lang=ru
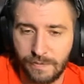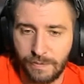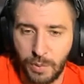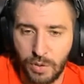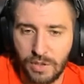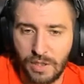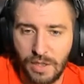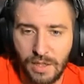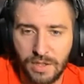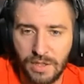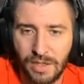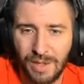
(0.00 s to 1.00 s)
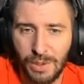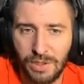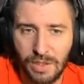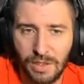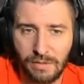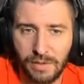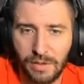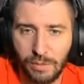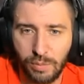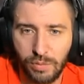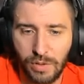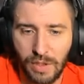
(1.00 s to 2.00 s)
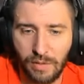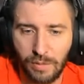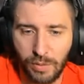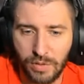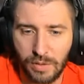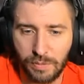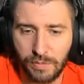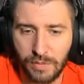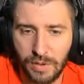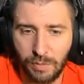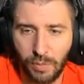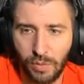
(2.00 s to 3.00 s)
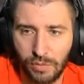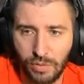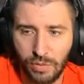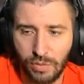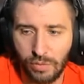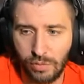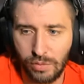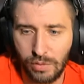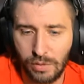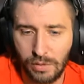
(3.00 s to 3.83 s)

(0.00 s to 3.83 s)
Просто я даже комментировать не буду, я вам просто заполню сундук